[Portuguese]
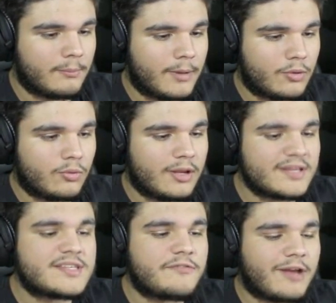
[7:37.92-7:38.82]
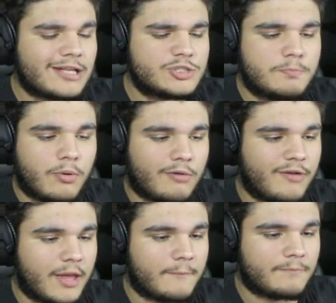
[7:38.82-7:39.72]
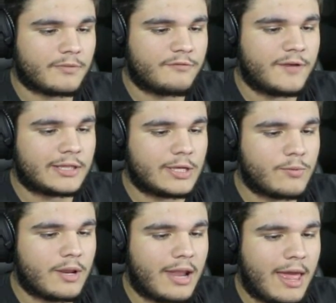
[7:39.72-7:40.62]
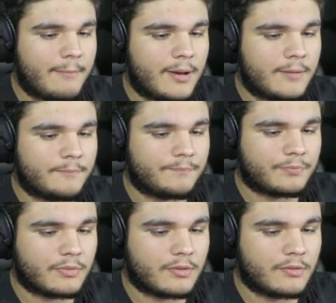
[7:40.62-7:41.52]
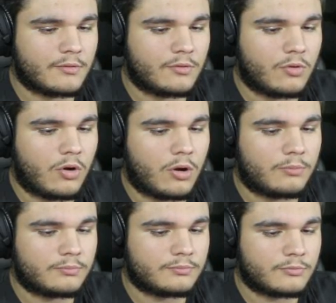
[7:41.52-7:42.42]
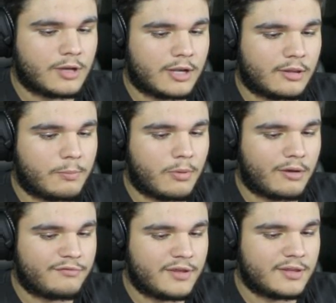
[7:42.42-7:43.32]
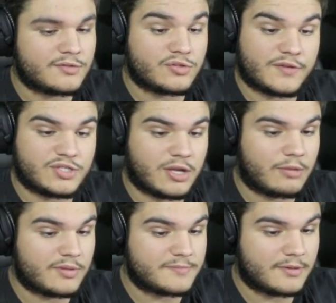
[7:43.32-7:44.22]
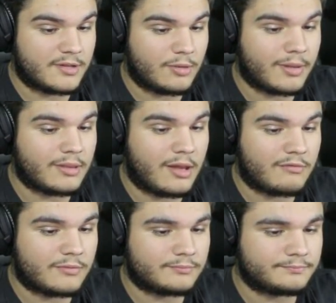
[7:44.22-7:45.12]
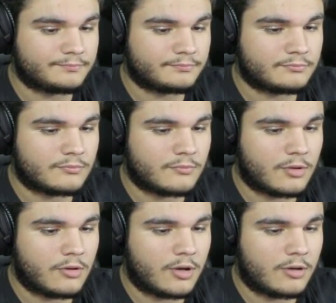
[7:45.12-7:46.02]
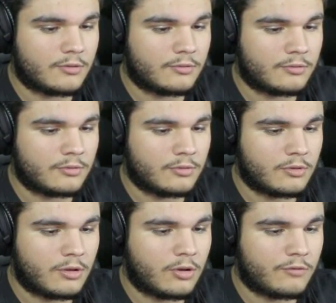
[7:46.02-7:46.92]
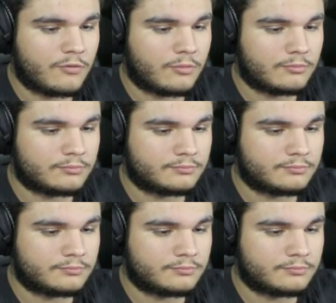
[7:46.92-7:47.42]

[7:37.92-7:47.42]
Mano, o lance é ficar de boa, velho. Fica tranquileba. Ó, o cara tá com pouca vida. Se eu tivesse chegado mais perto dele, matava. Agora não. Agora eu vou.